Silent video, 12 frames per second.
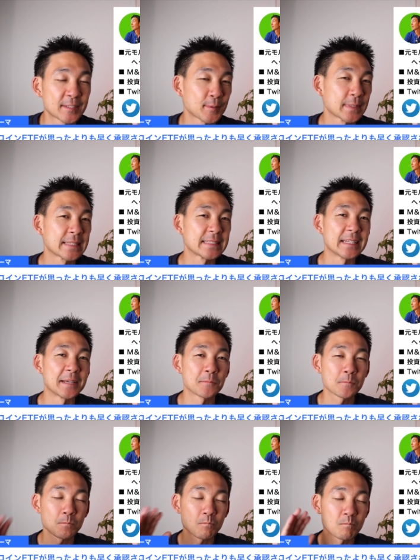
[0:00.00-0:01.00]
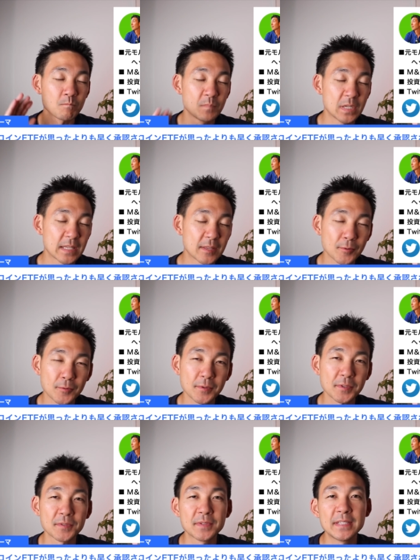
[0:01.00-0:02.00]
今日はですね、
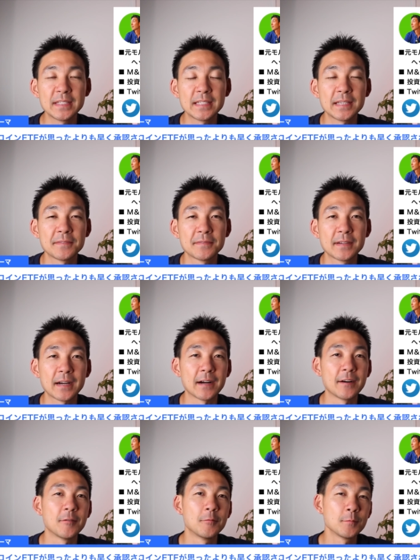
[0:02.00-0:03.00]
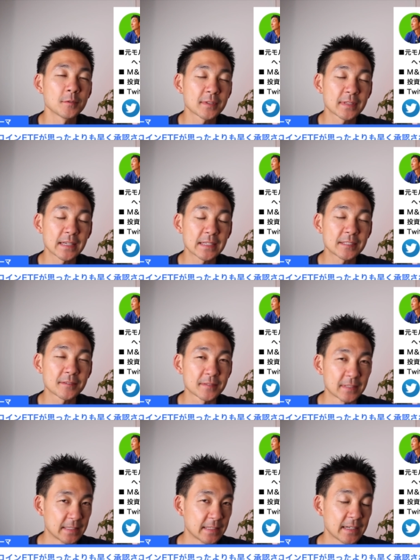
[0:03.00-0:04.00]
ビットコインの ETF が思った以上
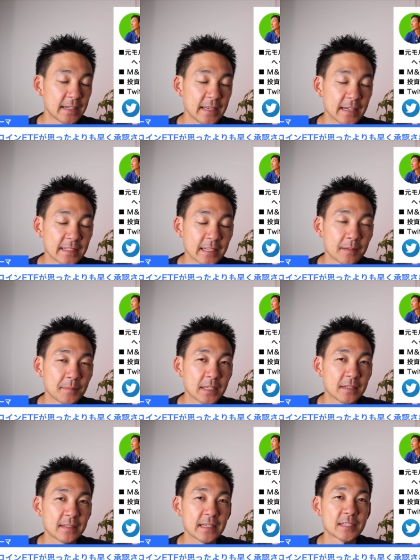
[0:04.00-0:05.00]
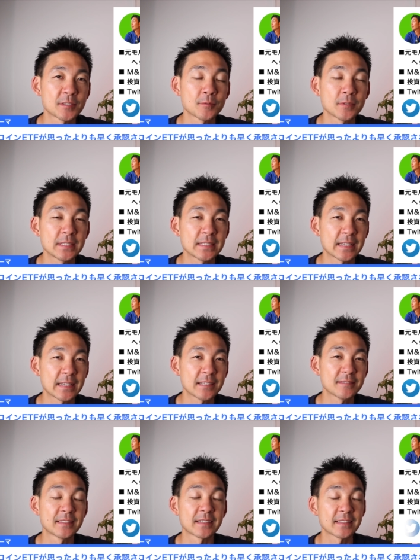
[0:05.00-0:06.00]
に早いタイミングで承認される
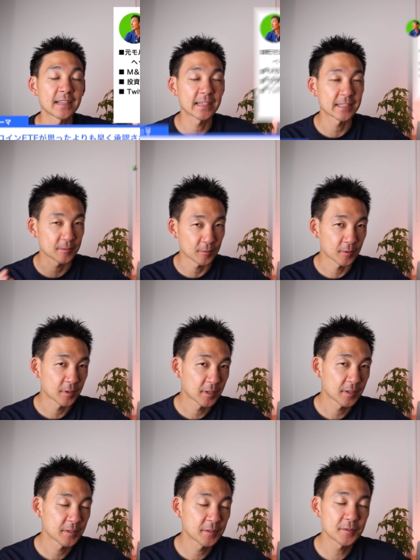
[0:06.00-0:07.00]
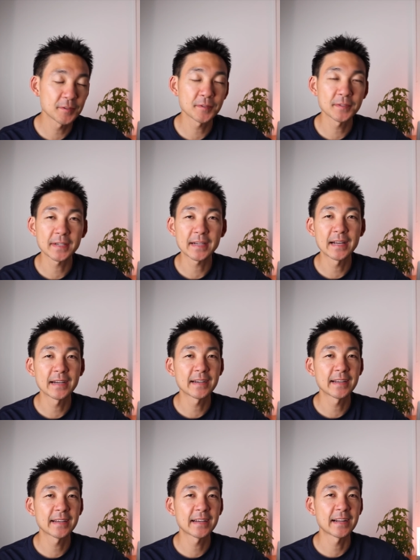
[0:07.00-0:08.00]
んではないかというような考
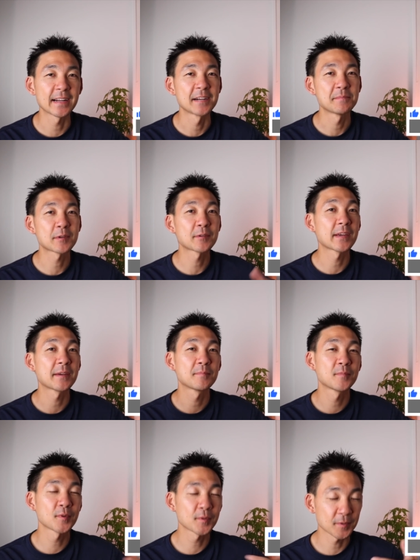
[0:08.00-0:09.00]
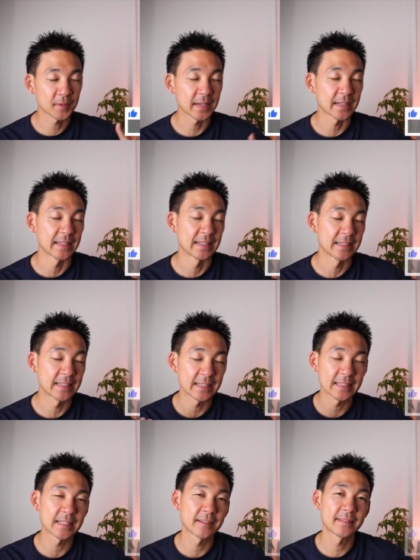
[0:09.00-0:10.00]
えが、これ僕の中で出て
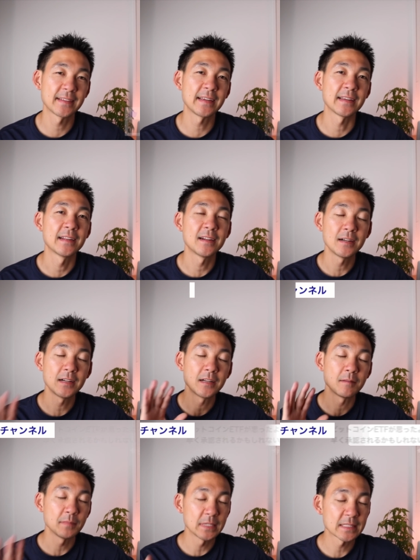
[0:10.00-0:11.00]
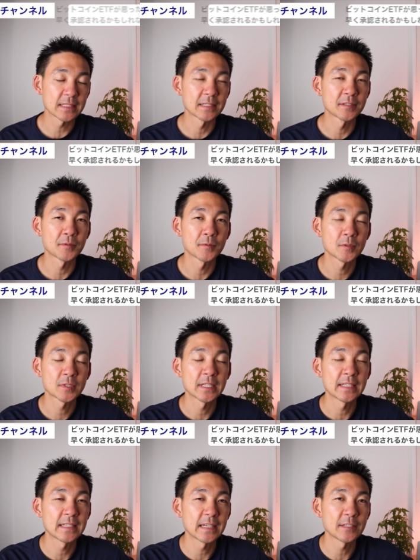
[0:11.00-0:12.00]
きたので、皆さんに共有して
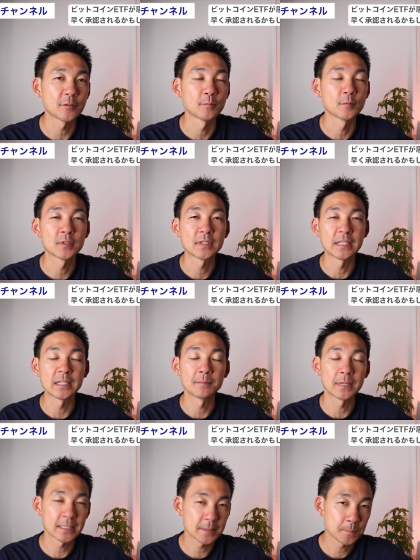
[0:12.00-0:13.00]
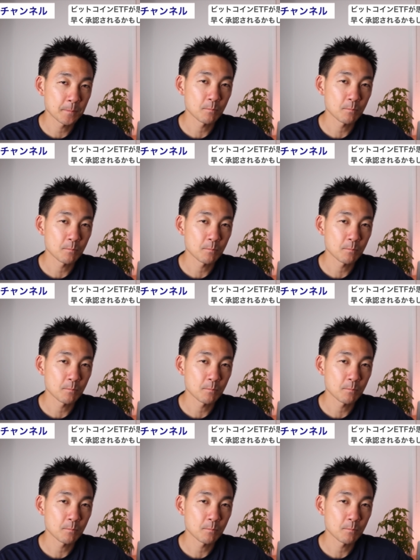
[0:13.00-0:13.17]
いきたいと思っています。